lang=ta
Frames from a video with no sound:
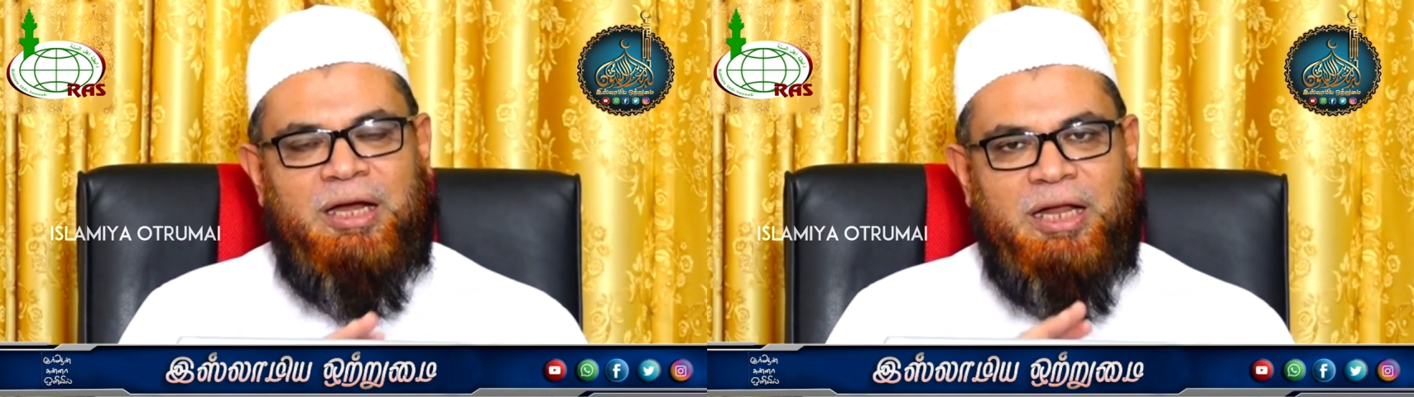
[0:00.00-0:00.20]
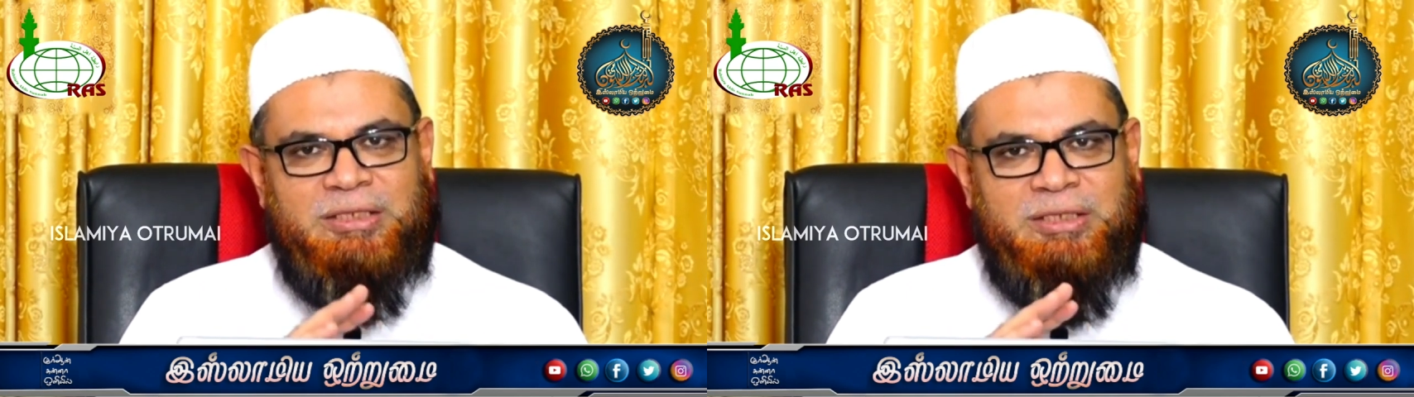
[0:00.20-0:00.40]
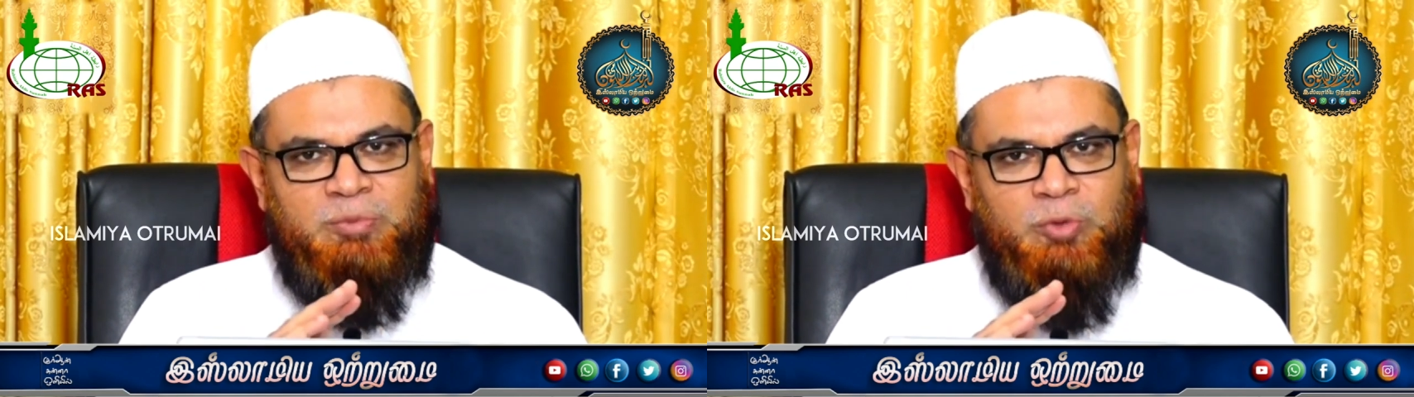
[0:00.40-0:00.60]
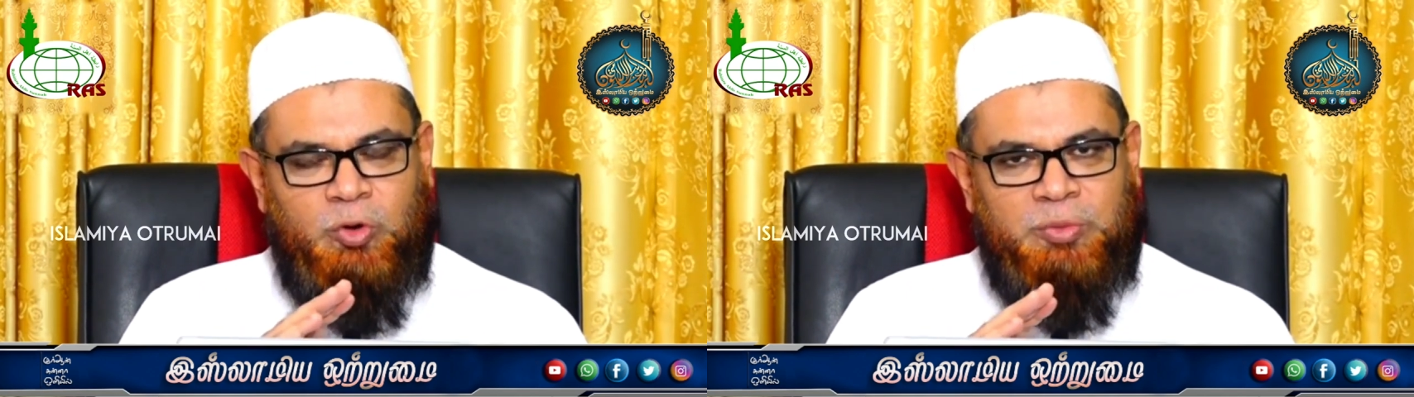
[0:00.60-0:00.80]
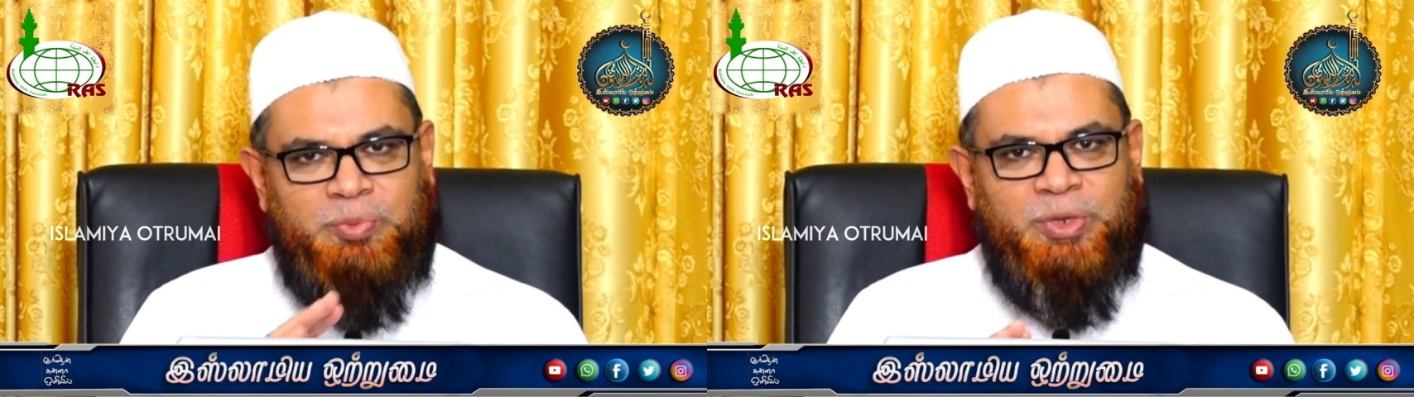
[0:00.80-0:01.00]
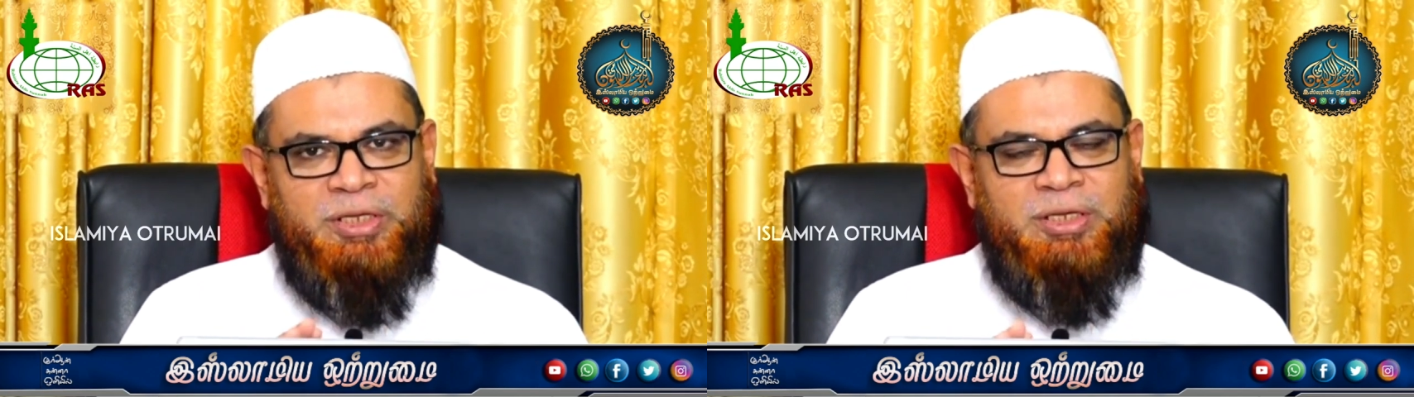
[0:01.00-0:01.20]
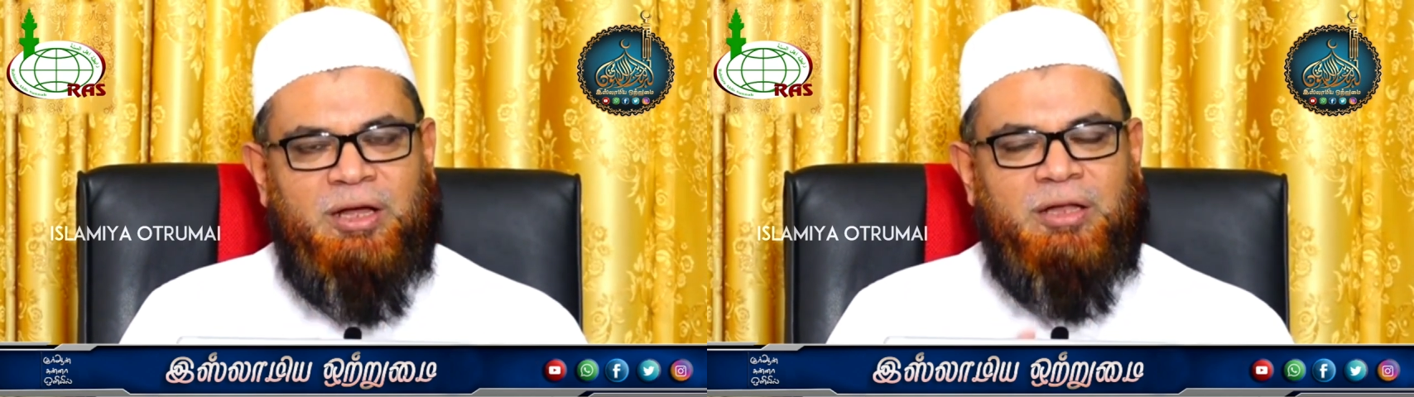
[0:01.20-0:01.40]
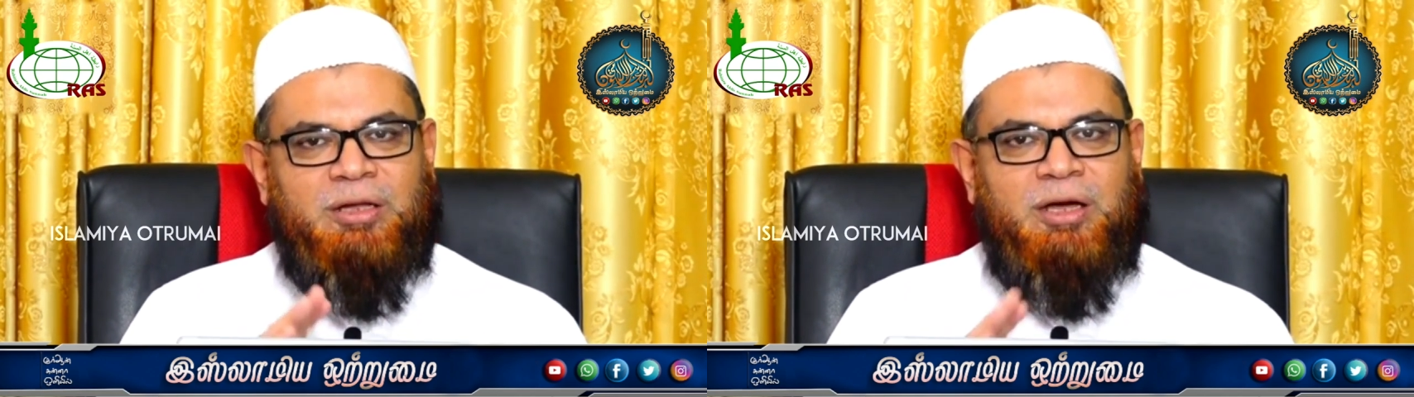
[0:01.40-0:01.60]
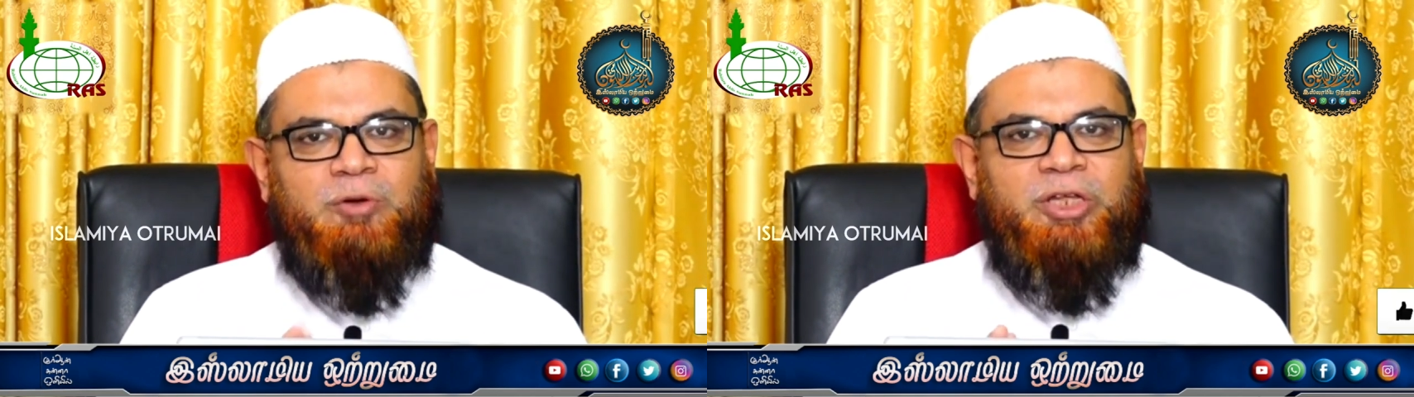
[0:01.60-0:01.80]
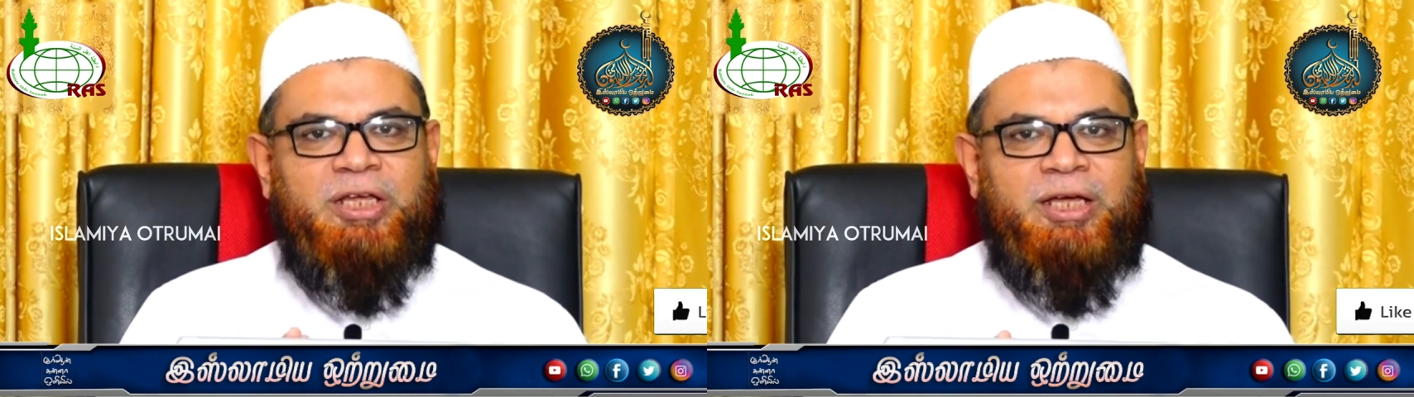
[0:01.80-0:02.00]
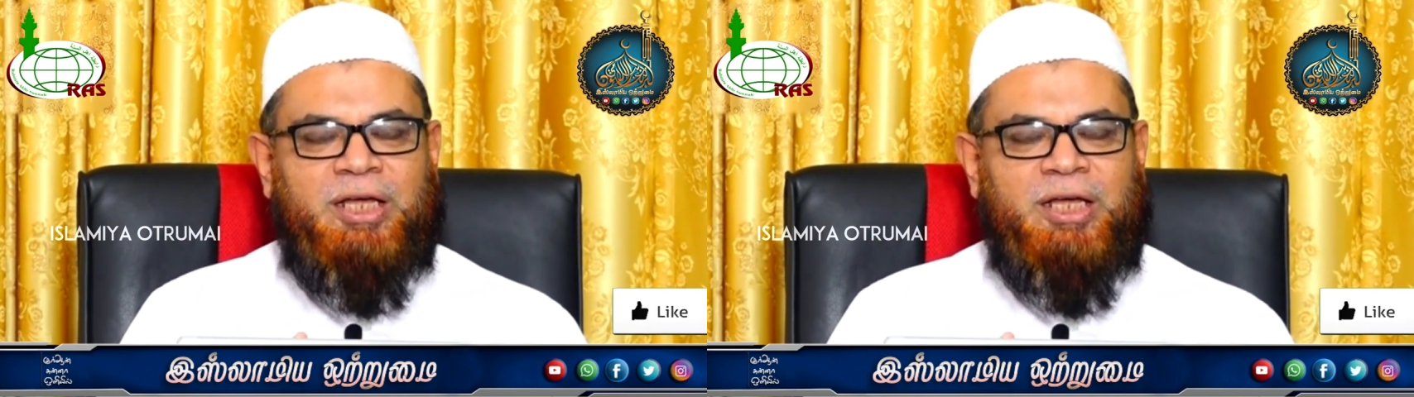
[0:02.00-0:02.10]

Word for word: லஞ்சம் கொடுப்பது அல்லாஹுடைய